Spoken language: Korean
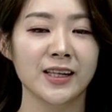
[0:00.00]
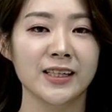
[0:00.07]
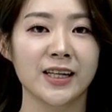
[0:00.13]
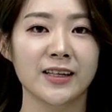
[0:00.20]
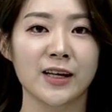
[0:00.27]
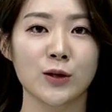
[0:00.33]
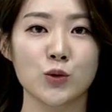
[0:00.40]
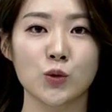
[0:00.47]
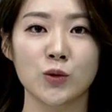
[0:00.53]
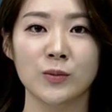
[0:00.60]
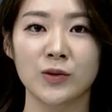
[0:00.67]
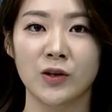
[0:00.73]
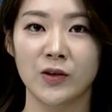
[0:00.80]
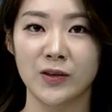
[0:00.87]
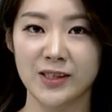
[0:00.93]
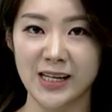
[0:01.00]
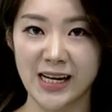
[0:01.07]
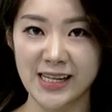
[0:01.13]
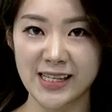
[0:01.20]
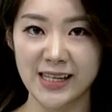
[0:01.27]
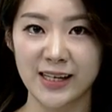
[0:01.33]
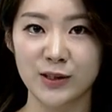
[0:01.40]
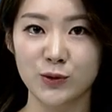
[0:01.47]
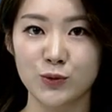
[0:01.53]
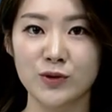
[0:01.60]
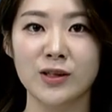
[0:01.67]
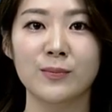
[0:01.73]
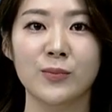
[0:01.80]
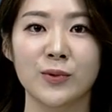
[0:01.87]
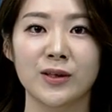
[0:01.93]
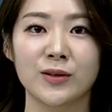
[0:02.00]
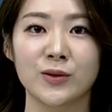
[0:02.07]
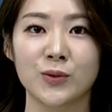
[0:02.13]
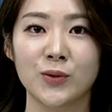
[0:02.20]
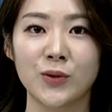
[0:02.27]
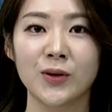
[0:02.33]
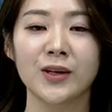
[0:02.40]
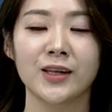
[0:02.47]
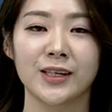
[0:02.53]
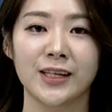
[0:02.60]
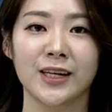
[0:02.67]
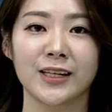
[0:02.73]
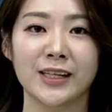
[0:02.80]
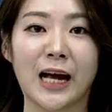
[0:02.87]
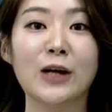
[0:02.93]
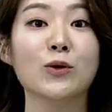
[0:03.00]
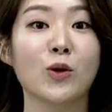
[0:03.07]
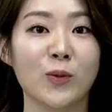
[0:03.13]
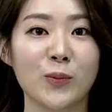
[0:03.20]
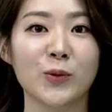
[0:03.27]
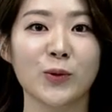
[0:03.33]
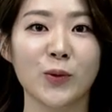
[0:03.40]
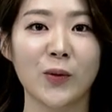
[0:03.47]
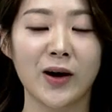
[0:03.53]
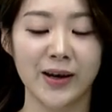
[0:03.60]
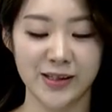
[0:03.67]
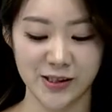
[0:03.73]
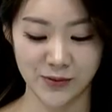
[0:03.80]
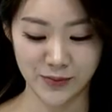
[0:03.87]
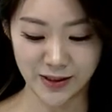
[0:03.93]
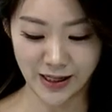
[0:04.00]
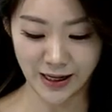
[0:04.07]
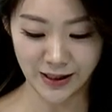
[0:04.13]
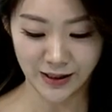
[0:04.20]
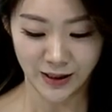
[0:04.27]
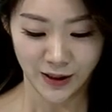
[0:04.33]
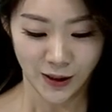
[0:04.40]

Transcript: 이에 대해 조금 더 자세한 투자 포인트로 이야기 나눠보도록 하겠습니다.